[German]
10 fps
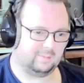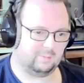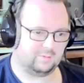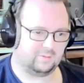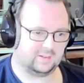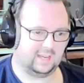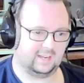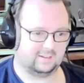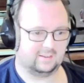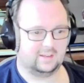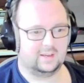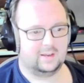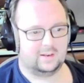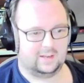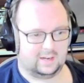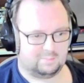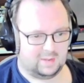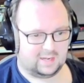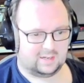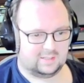Volt verträgt. Der Art
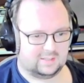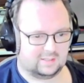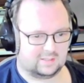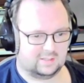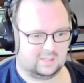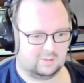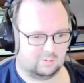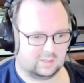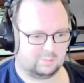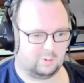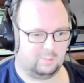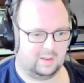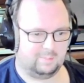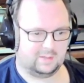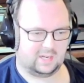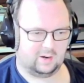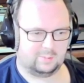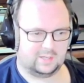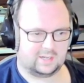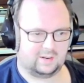Mega ist jetzt nicht so das Problem. Ich
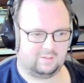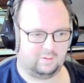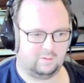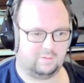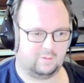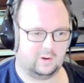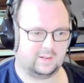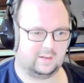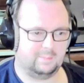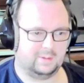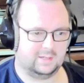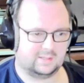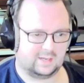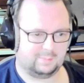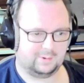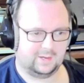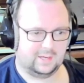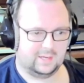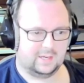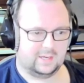glaube, der kann 5 Volt an den Pins ab.
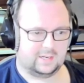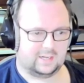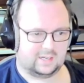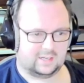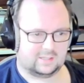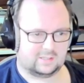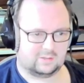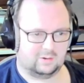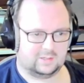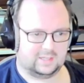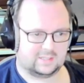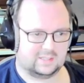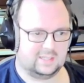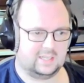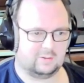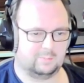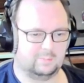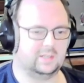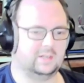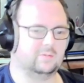Das sollte jetzt nicht
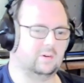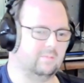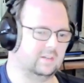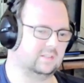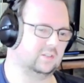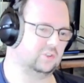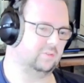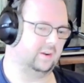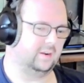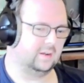unbedingt irgendwas zerstören.